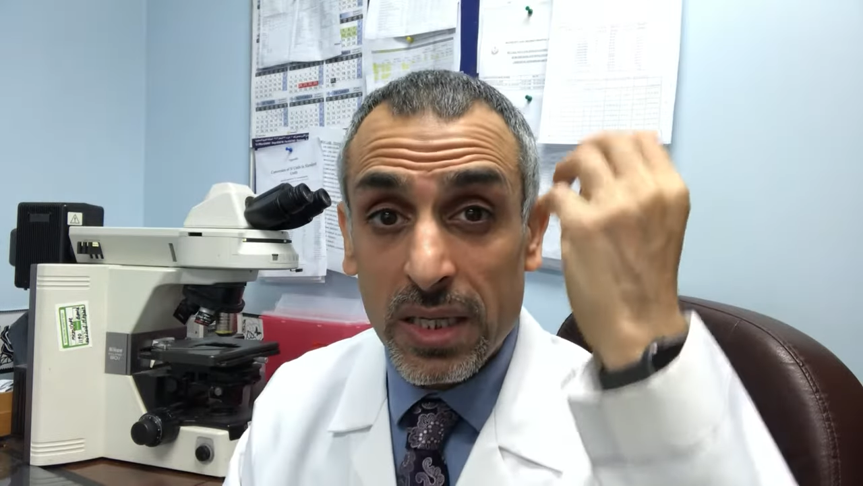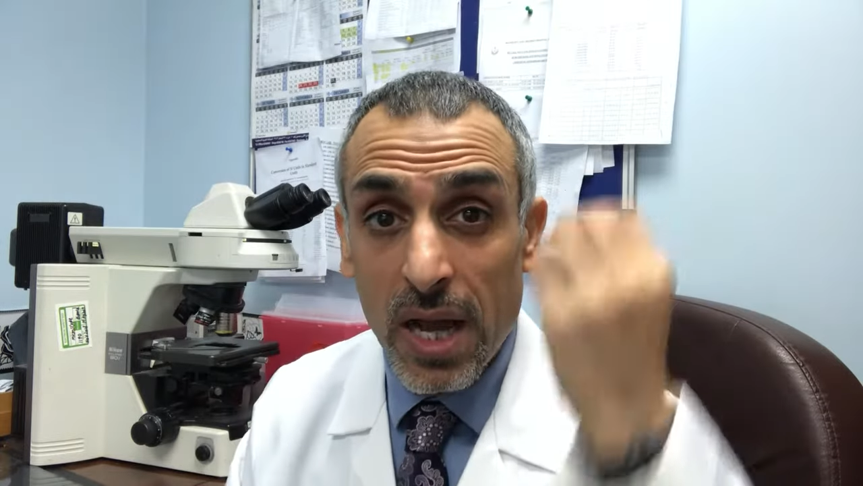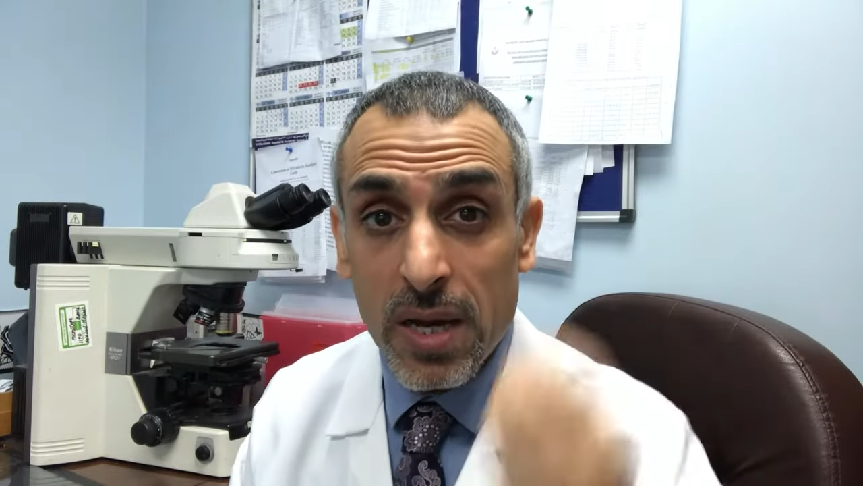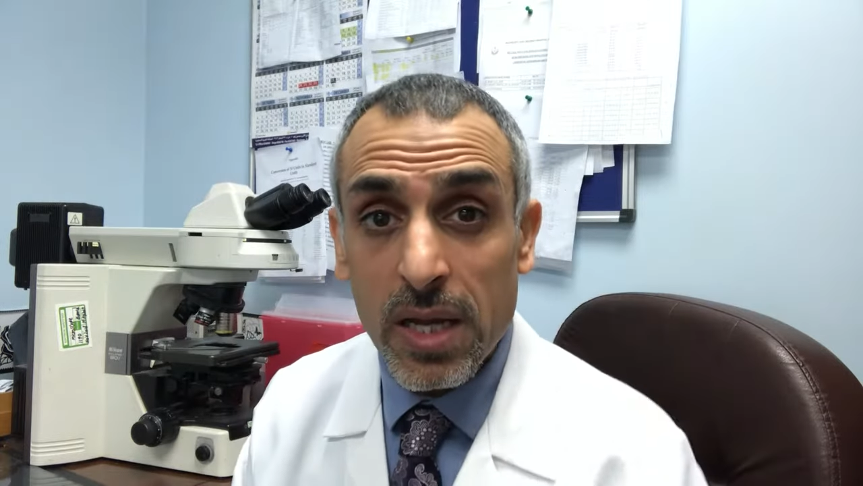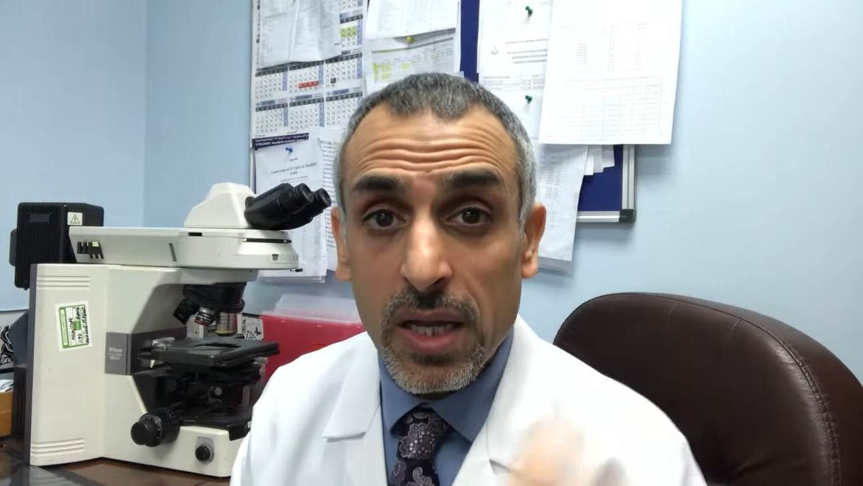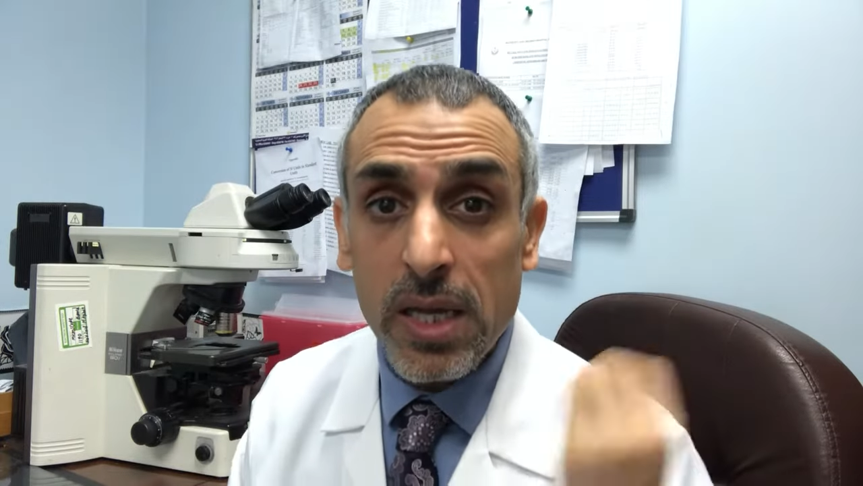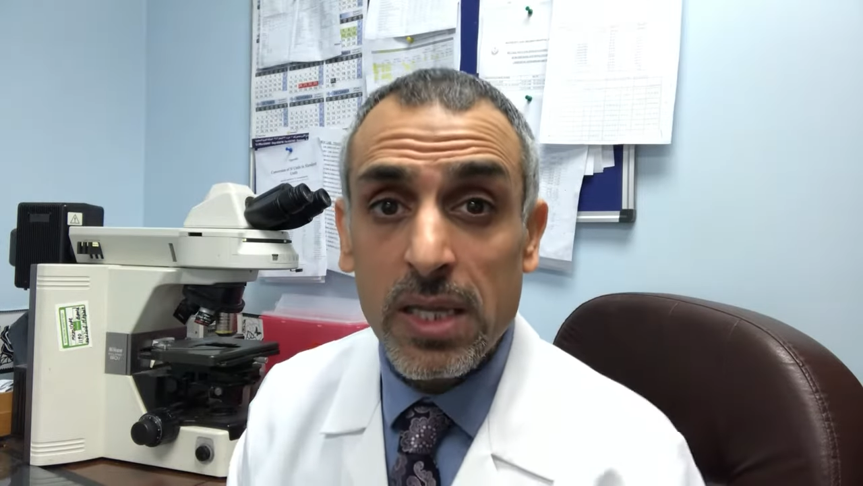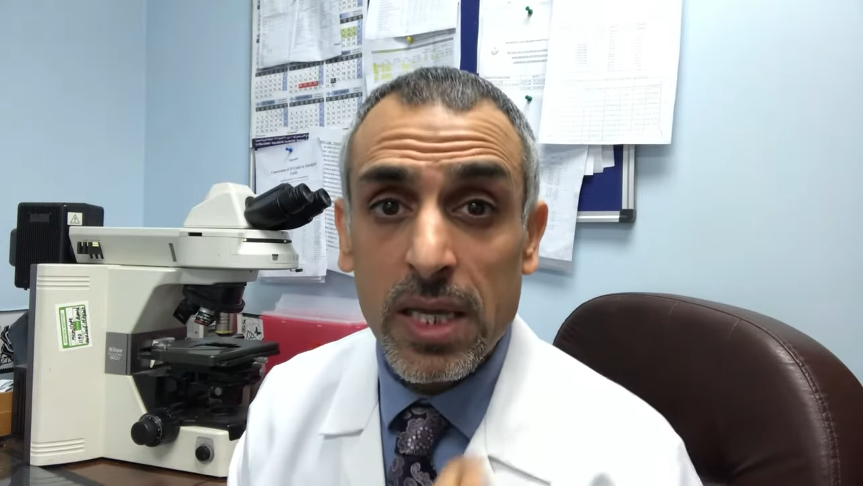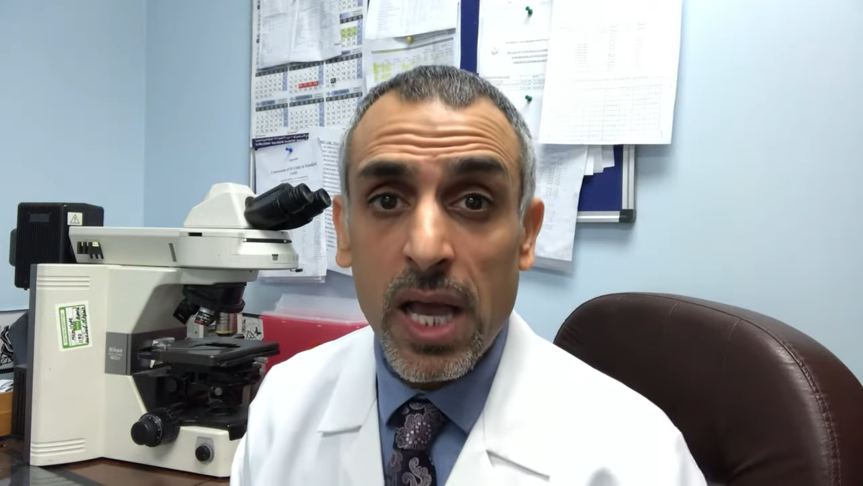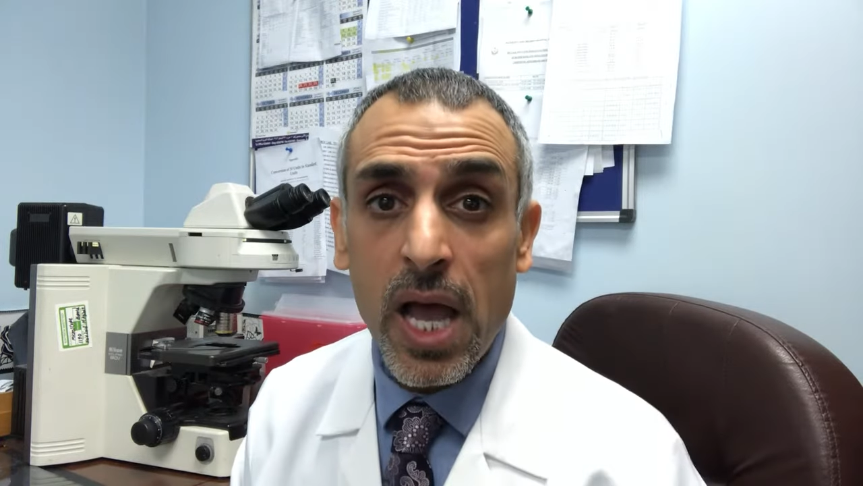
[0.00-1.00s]
تاريخ
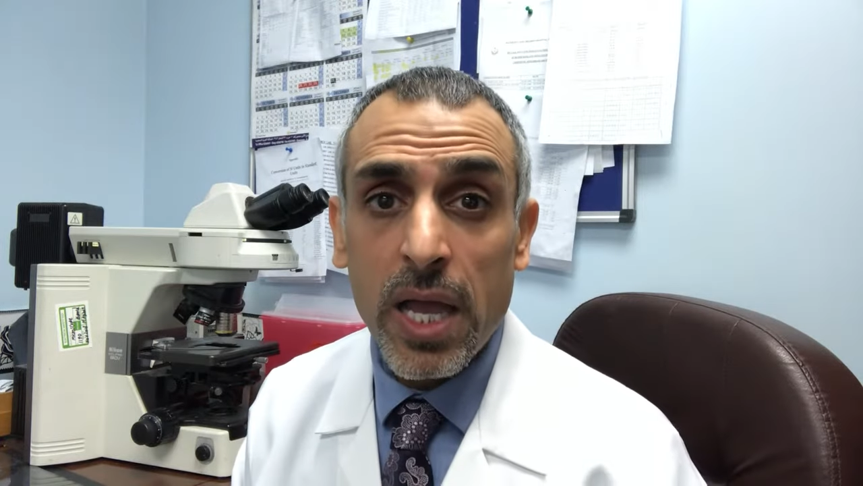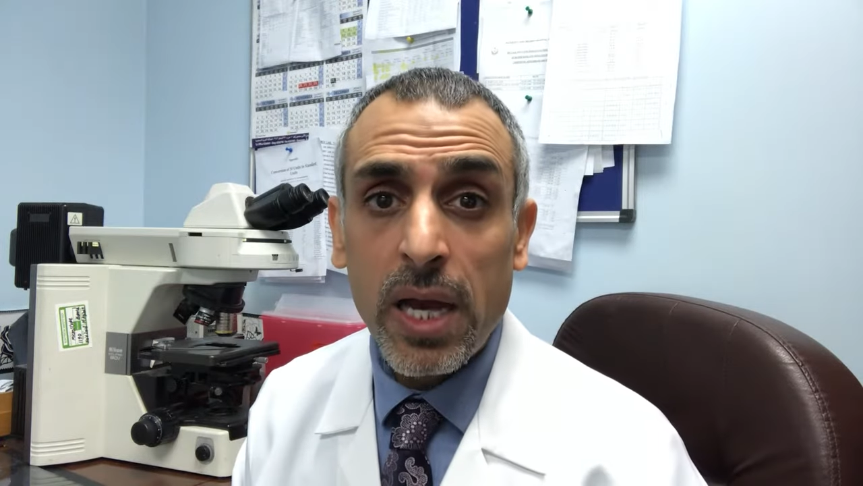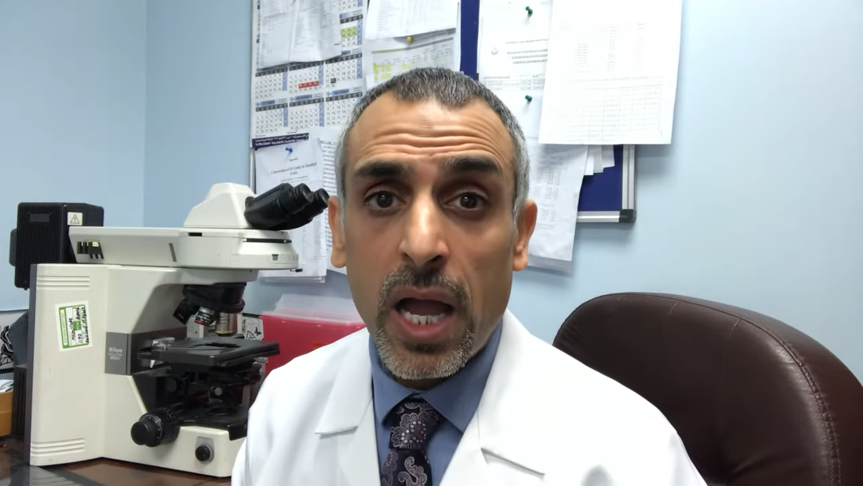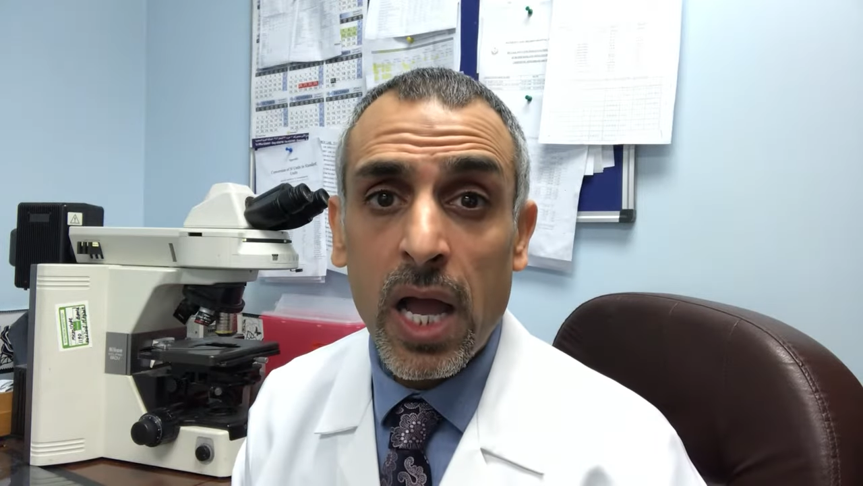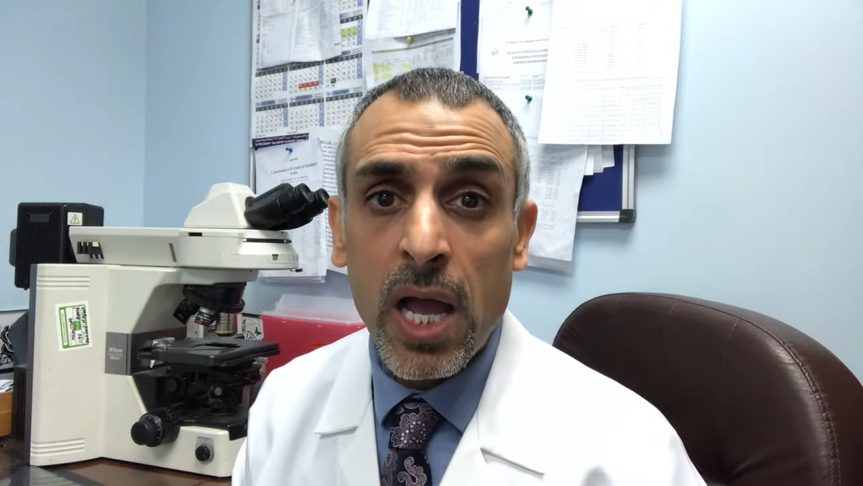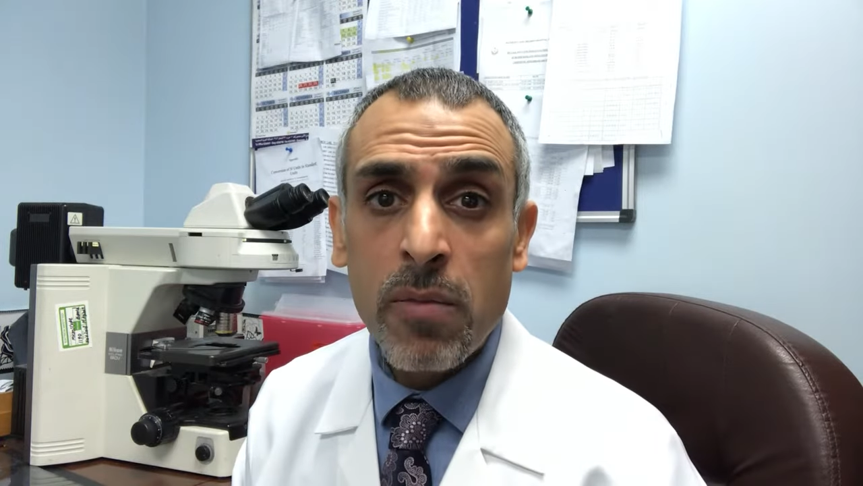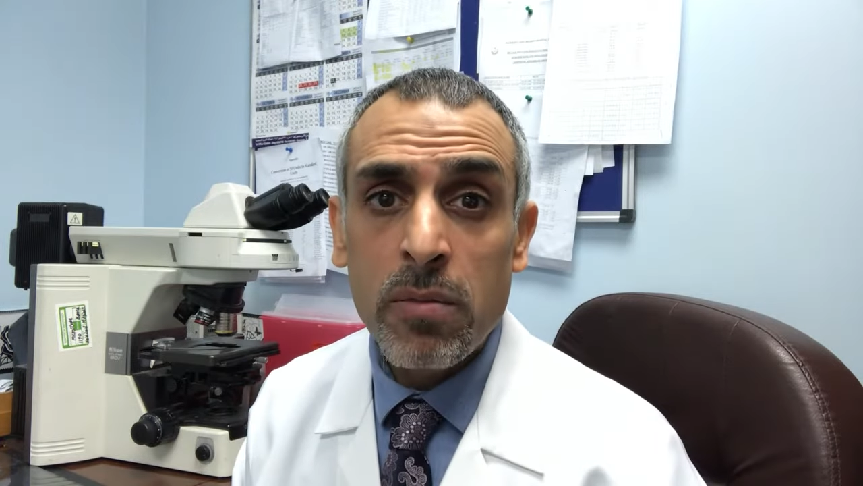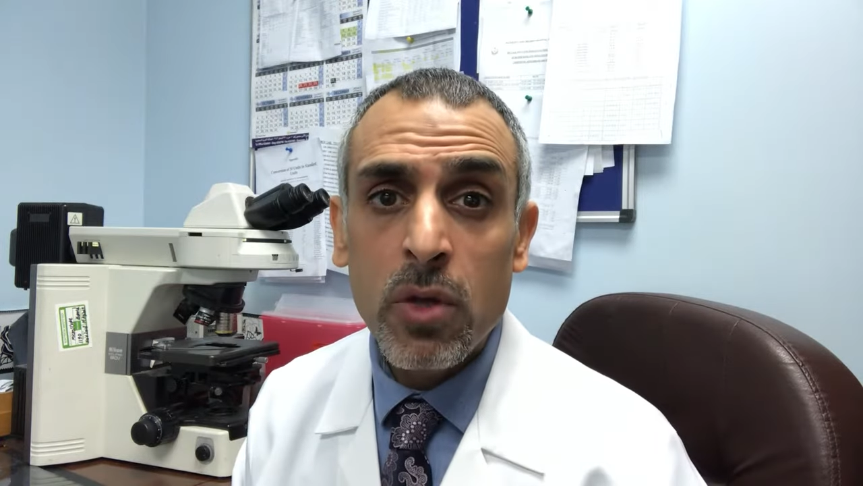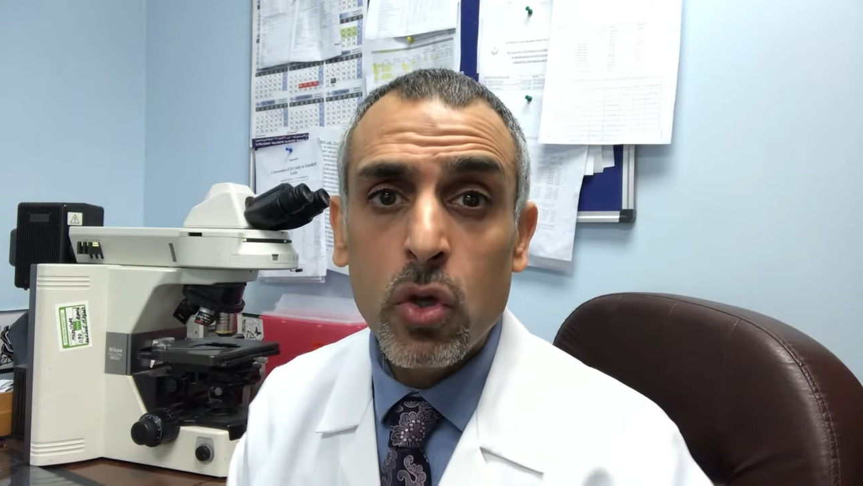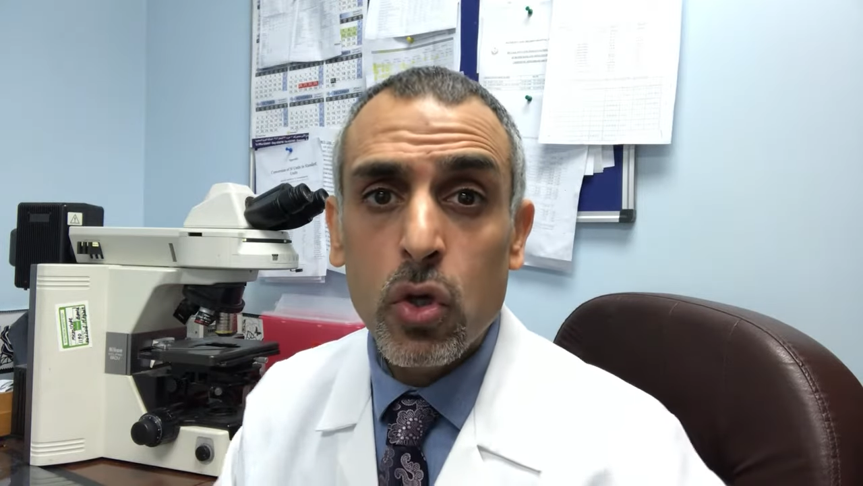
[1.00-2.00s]
الانتهاء العام